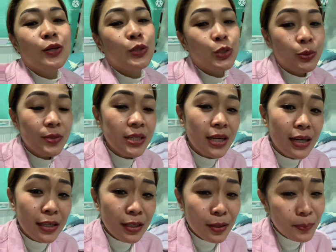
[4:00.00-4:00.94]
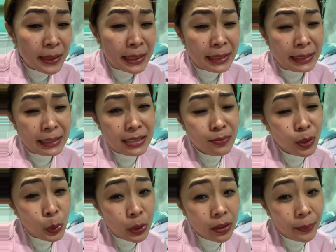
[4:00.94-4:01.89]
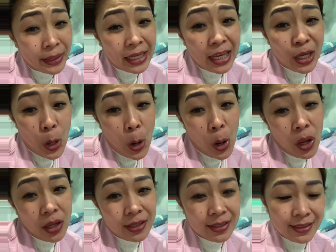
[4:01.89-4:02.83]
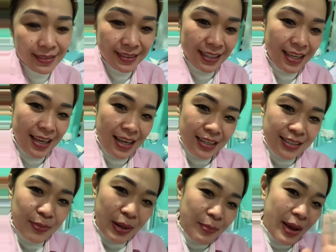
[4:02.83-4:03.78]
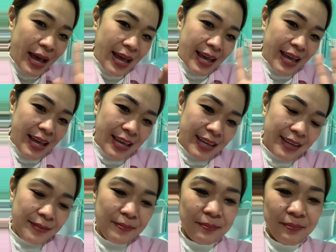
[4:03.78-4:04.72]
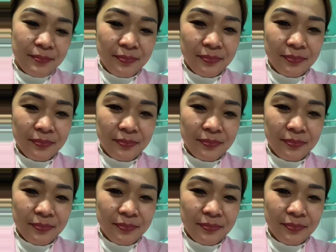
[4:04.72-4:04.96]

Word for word: YouTube channel. Please, manood naman kayo. So, ah. bye-bye!